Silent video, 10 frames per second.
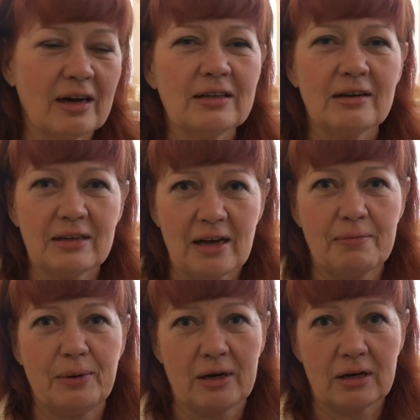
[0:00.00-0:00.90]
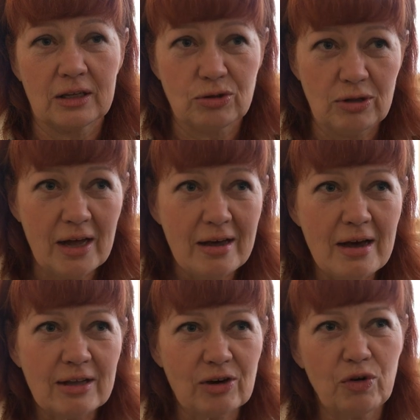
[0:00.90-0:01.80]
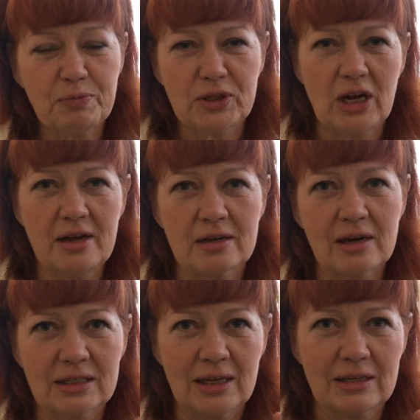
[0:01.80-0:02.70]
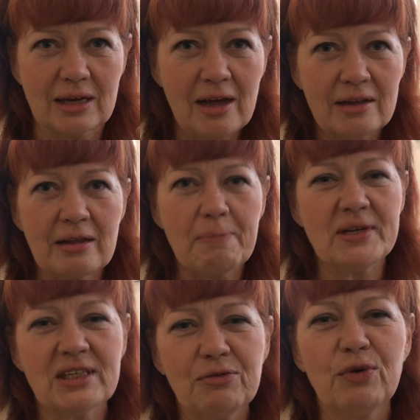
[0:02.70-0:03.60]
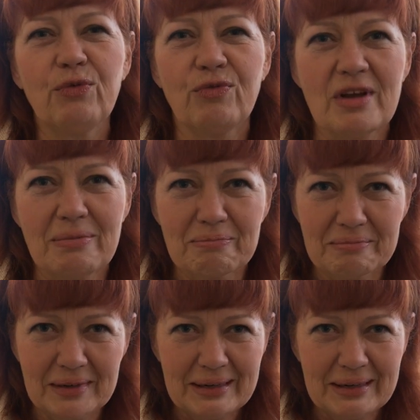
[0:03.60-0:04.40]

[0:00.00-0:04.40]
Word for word: Когда я приехала сюда, такое впечатление, как, знаете, на призовой фильм.